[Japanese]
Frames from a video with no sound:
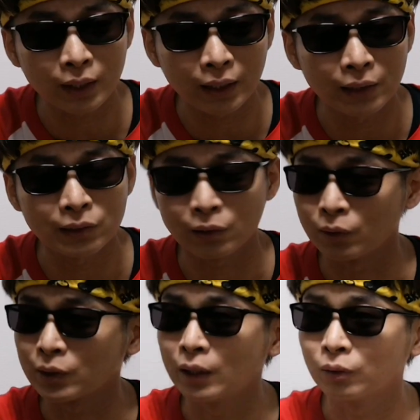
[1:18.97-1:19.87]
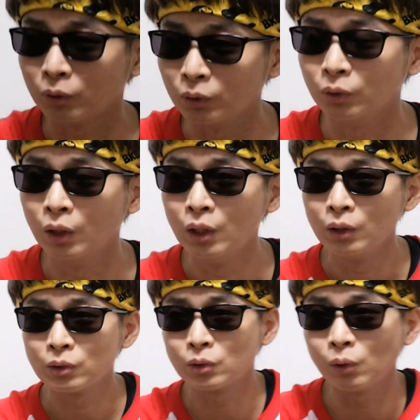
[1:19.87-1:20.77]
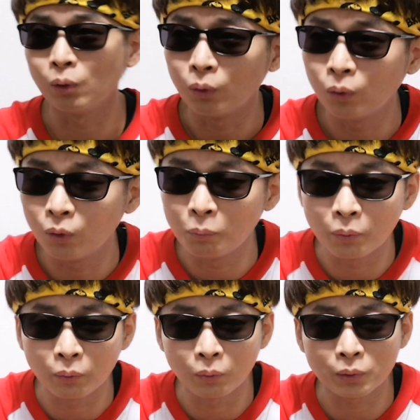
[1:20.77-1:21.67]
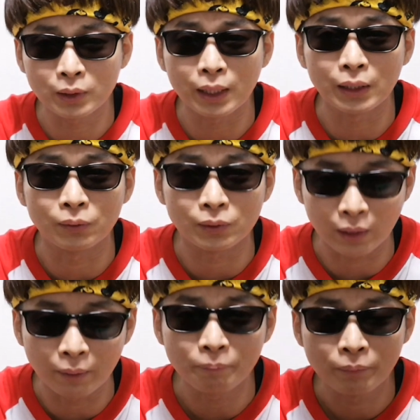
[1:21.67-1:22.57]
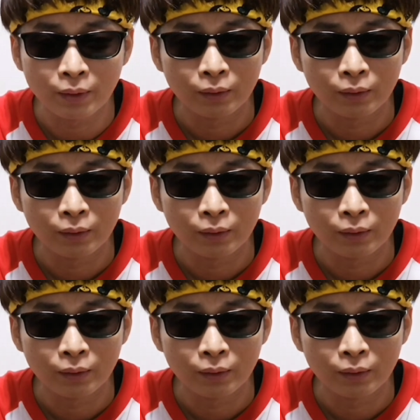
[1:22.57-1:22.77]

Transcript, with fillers: 田健次郎さんという、超大物声優さ